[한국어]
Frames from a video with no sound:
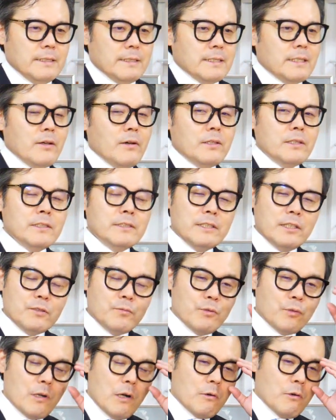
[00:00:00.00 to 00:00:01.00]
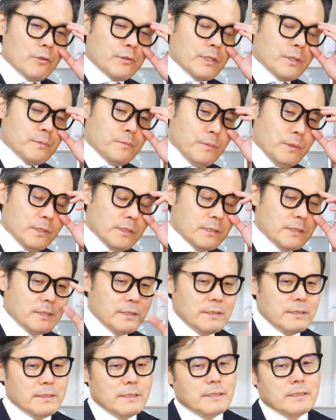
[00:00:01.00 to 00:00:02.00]
그랬는데도 불구하고 어떻게
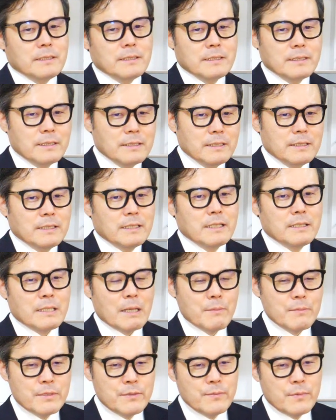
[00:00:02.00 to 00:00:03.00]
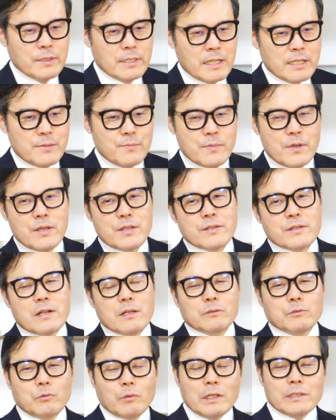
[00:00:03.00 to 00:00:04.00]
보면은 이게 30년 40년이
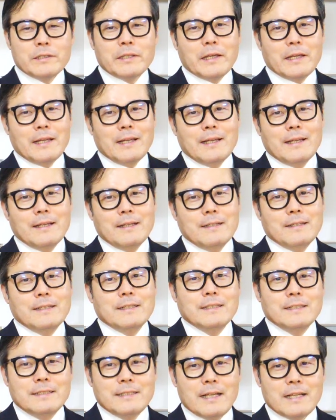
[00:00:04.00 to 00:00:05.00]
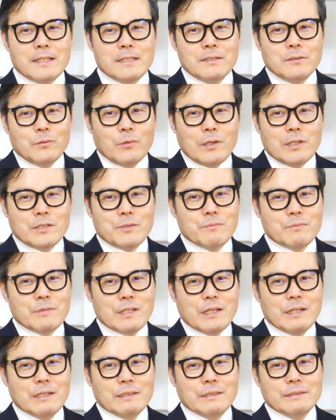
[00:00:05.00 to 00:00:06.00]
지나도 똑같아 예, 얘기는
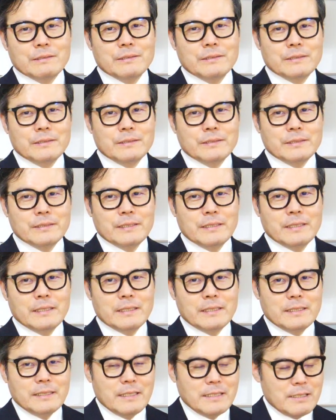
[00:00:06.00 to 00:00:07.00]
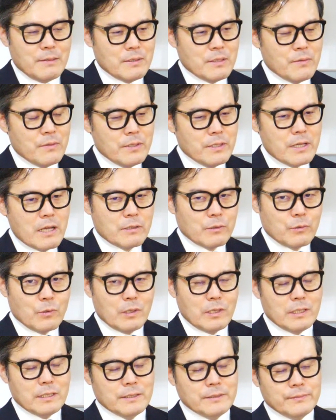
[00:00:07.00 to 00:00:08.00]
똑같습니다 참 재밌는 게
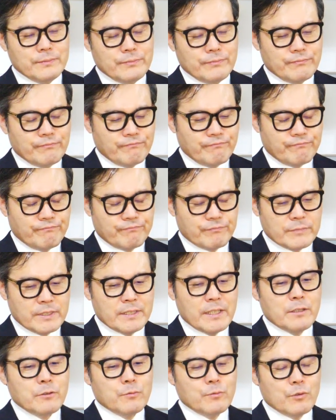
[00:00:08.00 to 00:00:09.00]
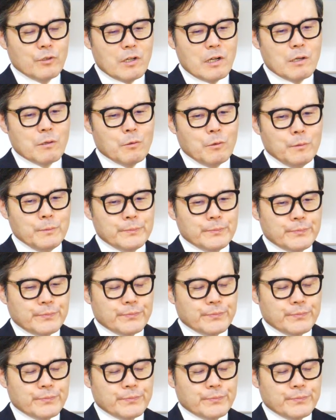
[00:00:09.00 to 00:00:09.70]
또 하나는 근데도 불구하고